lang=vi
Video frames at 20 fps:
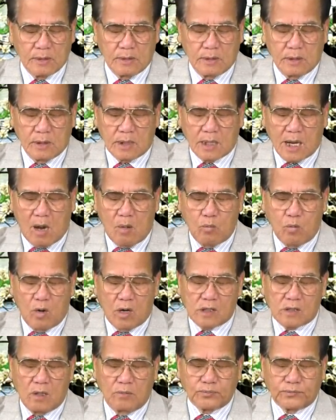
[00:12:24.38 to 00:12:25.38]
cáo buộc
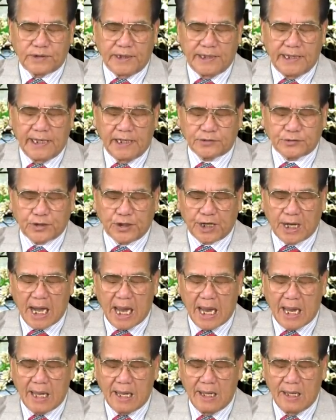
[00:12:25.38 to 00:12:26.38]
công ty
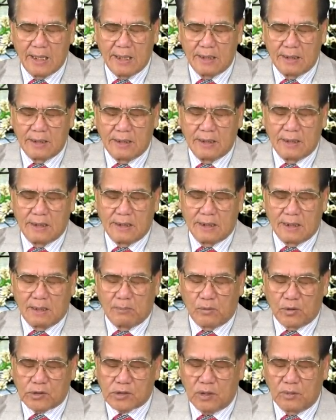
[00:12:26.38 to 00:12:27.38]
Hetera là
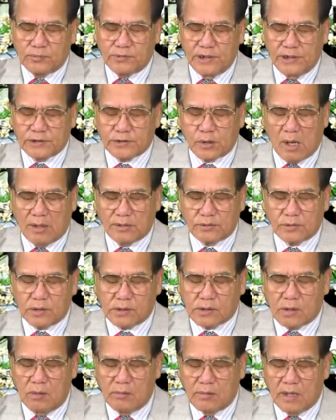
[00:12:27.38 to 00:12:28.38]
một công ty sản xuất
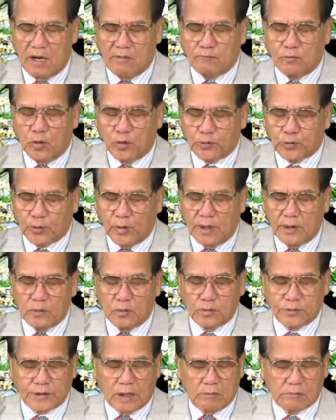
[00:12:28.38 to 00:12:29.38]
công nghệ vô tuyến của
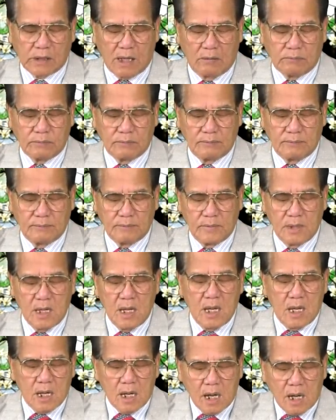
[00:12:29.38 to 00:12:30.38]
Tàu Cộng,
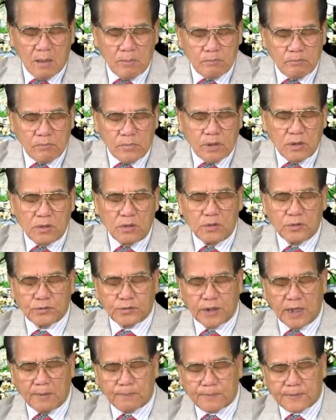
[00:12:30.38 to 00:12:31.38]
âm mưu
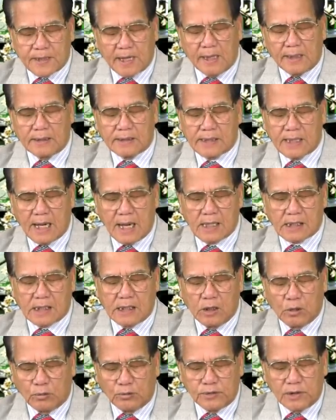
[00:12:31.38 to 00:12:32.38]
tiếp cận các
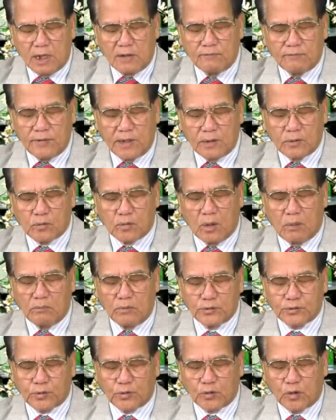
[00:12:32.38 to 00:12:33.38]
cựu nhân viên của
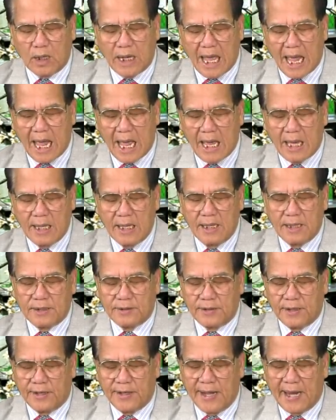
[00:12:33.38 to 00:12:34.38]
Motorola
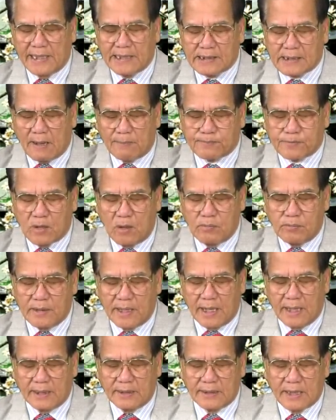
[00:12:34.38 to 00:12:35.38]
để đánh cắp công
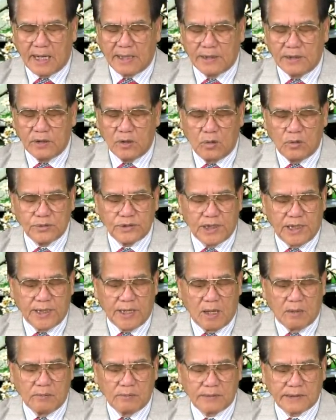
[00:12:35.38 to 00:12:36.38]
nghệ radio di
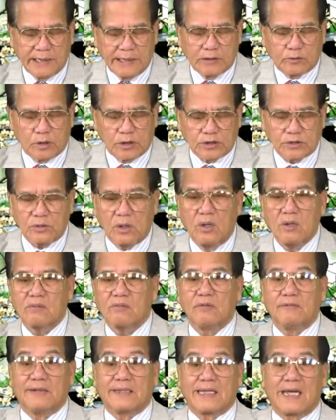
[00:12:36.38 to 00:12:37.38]
động kỹ thuật số. Quý
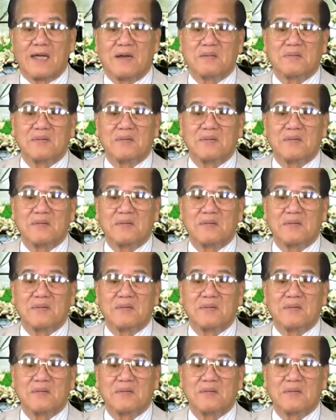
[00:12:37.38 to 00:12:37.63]
vị thấy không?